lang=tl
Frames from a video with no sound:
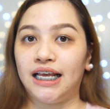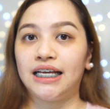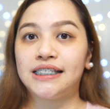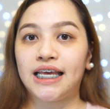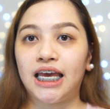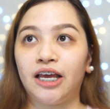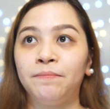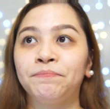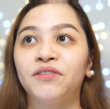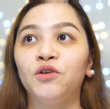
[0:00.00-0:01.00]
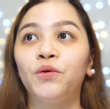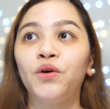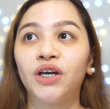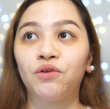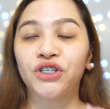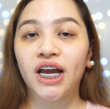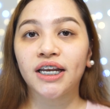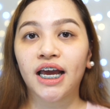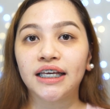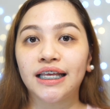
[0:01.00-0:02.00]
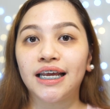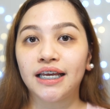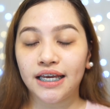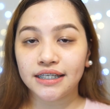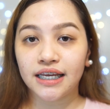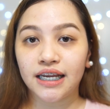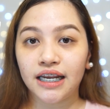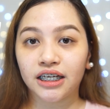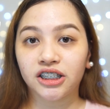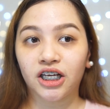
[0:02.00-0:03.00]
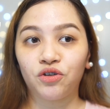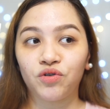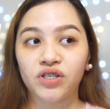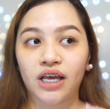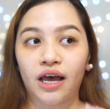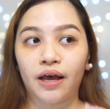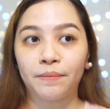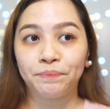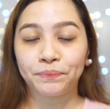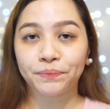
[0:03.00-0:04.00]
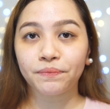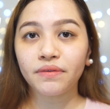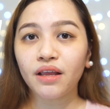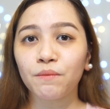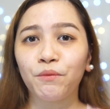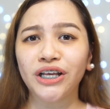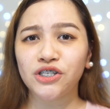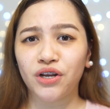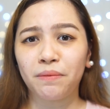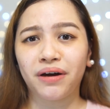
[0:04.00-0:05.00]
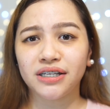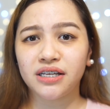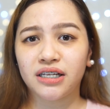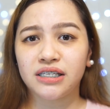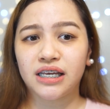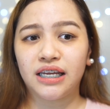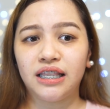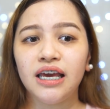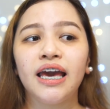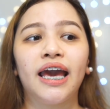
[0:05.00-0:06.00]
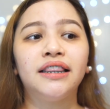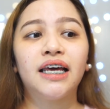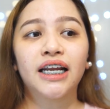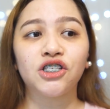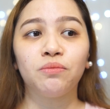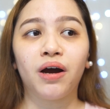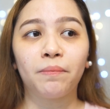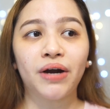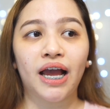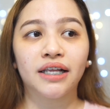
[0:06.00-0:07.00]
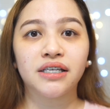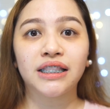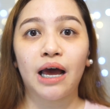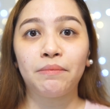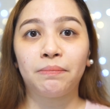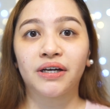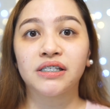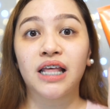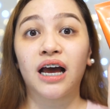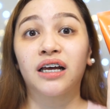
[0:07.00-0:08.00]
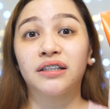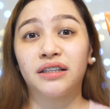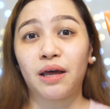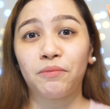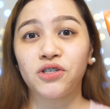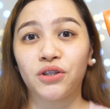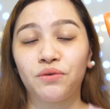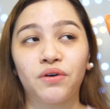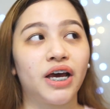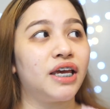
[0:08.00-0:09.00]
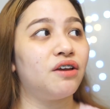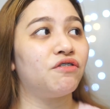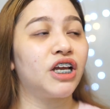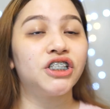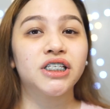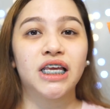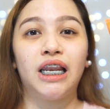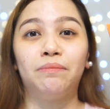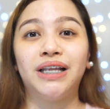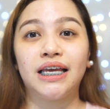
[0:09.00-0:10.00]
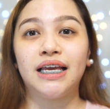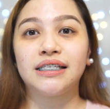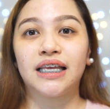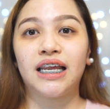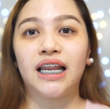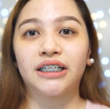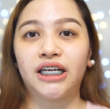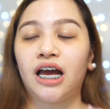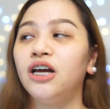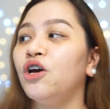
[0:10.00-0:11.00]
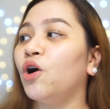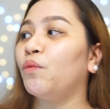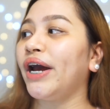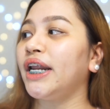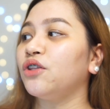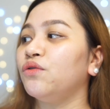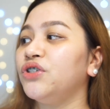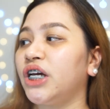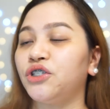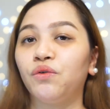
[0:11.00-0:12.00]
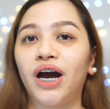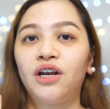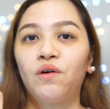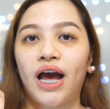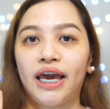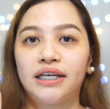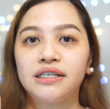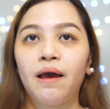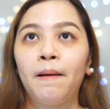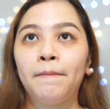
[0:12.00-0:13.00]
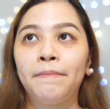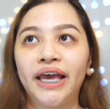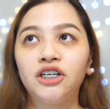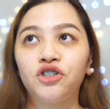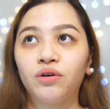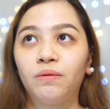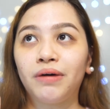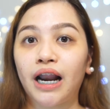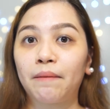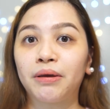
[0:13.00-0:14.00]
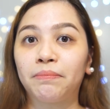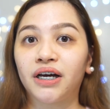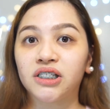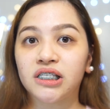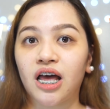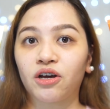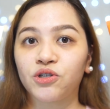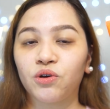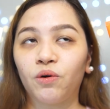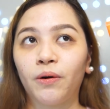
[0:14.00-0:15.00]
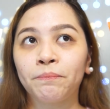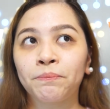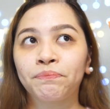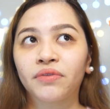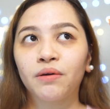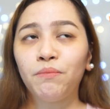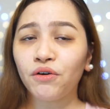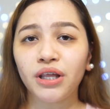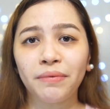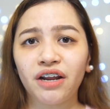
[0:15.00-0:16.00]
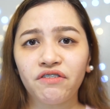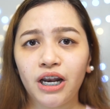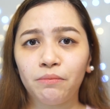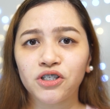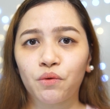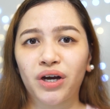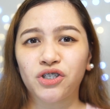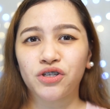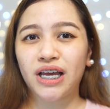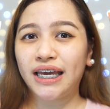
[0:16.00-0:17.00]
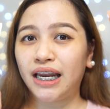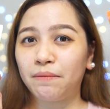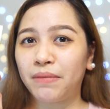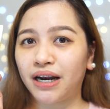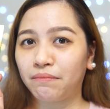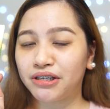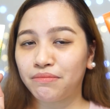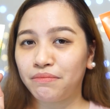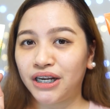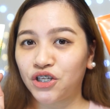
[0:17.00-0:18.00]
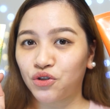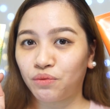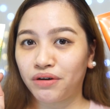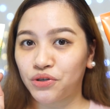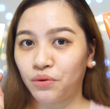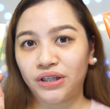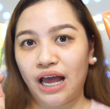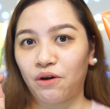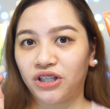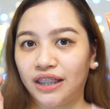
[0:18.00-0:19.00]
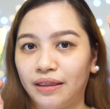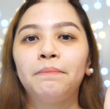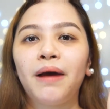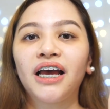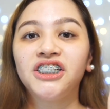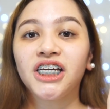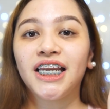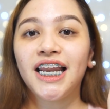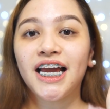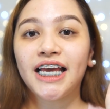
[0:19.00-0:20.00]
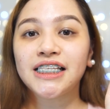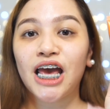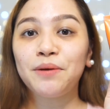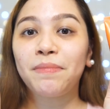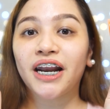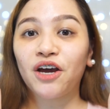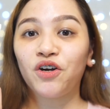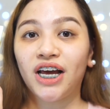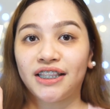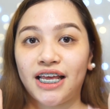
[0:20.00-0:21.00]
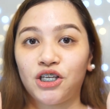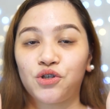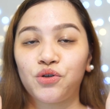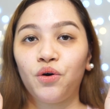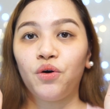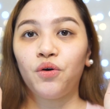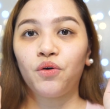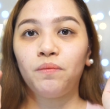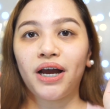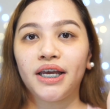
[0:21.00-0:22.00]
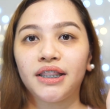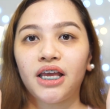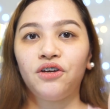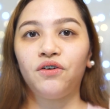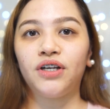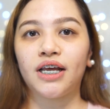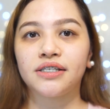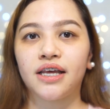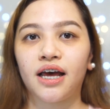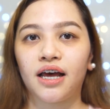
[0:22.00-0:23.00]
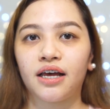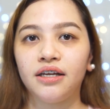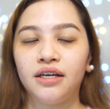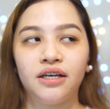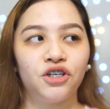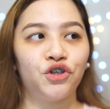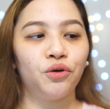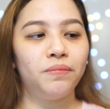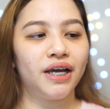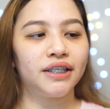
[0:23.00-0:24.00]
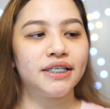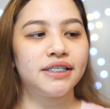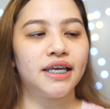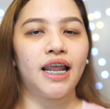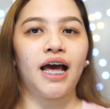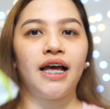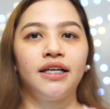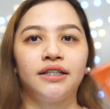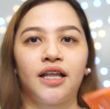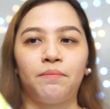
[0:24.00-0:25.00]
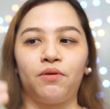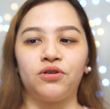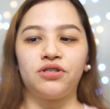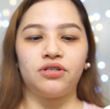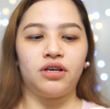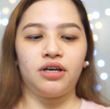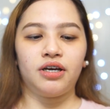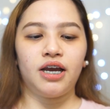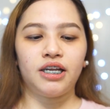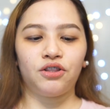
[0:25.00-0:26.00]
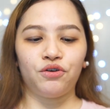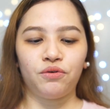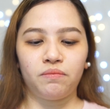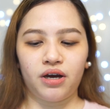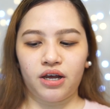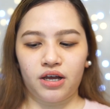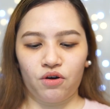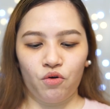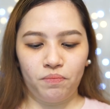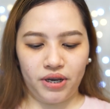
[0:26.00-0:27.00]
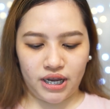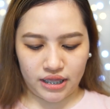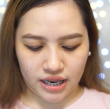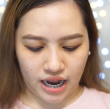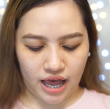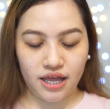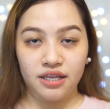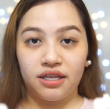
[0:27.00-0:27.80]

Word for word: Kasi, nung huli ko siyang nakita, nag-iisa na lang siya dun sa pwesto ng mga sunscreen. And the rest ng mga brands, ang dami pang stock. Tapos itong kay Fresh Skin Lab, nag-iisa na lang siya. While itong Jajo Aloe Eyes, medyo marami pang stock. So, Both naman available sa Watsons, kaya lang parang mas mabilis tong ma-sold out. Packaging nila guys ay pareho lang din. So, kung makikita nyo, nasa tube lang din sila. Tapos, ganito yung mga opening nila.